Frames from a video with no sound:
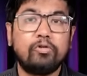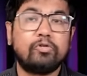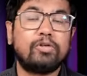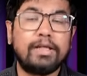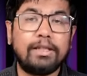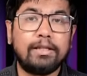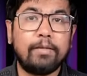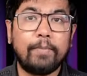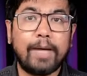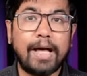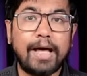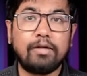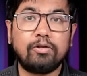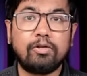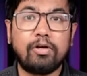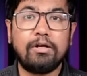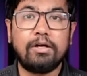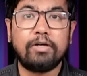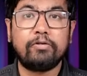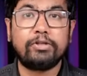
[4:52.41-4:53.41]
ஸோ இந்த
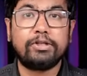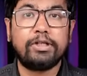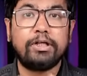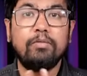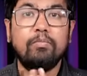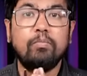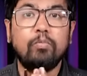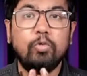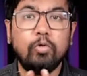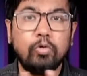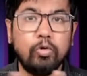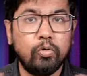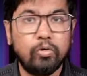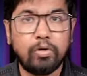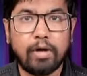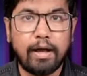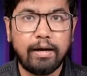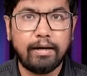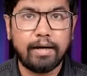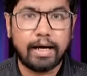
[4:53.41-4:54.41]
மேரத்தான் ரிவிஷன் முழு
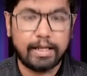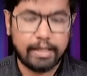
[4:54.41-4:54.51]
நாள்